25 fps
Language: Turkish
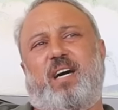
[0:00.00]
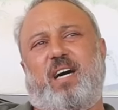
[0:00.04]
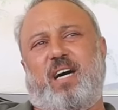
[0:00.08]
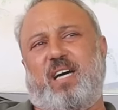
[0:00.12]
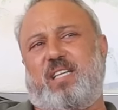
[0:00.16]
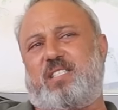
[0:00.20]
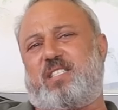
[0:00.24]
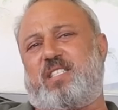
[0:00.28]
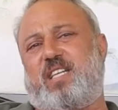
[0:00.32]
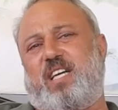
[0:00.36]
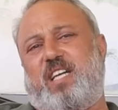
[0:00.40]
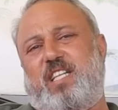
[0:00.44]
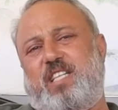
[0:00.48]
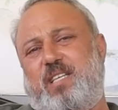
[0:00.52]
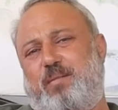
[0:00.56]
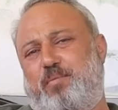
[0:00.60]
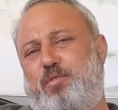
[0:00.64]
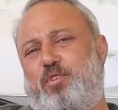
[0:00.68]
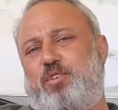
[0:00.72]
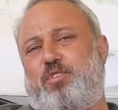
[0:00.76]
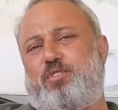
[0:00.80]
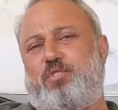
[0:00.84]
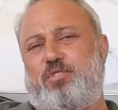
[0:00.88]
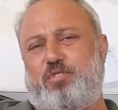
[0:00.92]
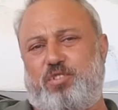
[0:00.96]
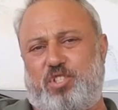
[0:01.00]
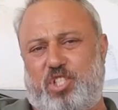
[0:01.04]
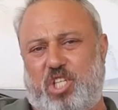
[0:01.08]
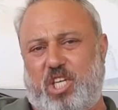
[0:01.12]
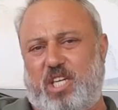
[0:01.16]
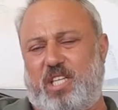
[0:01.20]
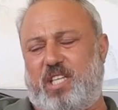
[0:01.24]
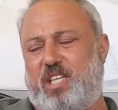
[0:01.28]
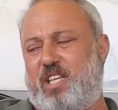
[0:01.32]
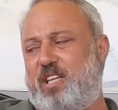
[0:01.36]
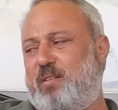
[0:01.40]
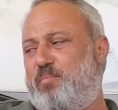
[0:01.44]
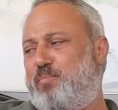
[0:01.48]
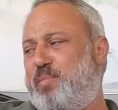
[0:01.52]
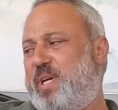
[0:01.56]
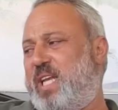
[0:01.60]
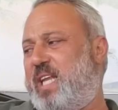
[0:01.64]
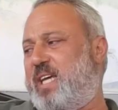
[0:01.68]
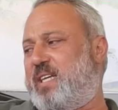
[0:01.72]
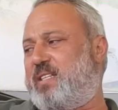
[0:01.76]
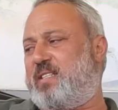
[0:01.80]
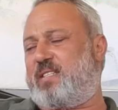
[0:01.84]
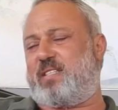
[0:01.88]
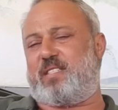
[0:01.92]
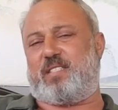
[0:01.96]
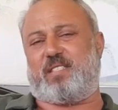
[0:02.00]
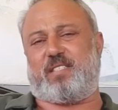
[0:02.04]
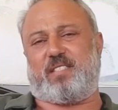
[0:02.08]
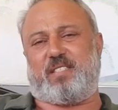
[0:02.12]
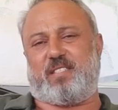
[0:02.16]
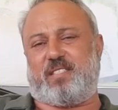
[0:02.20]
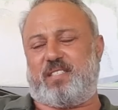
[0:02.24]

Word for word: Azrail de biliyorsunuz can alan melektir.